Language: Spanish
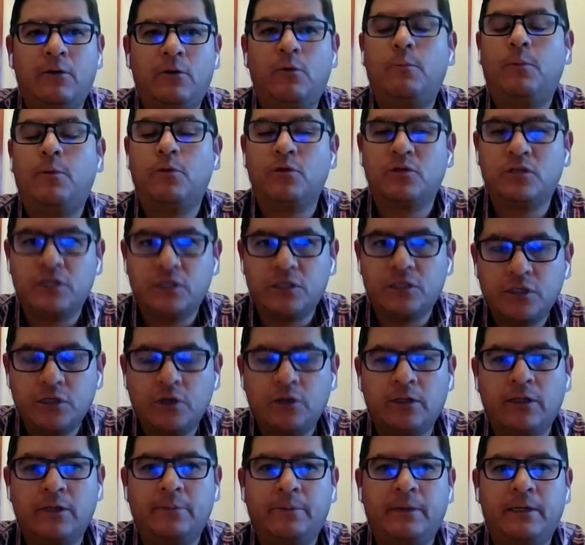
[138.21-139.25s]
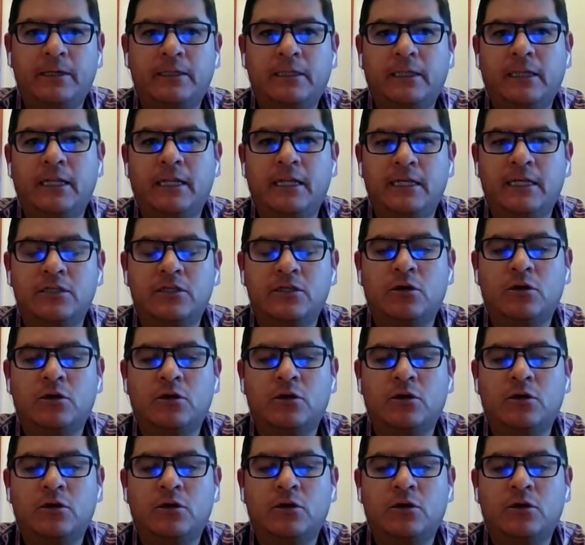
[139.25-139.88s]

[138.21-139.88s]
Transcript: oposición de parte de las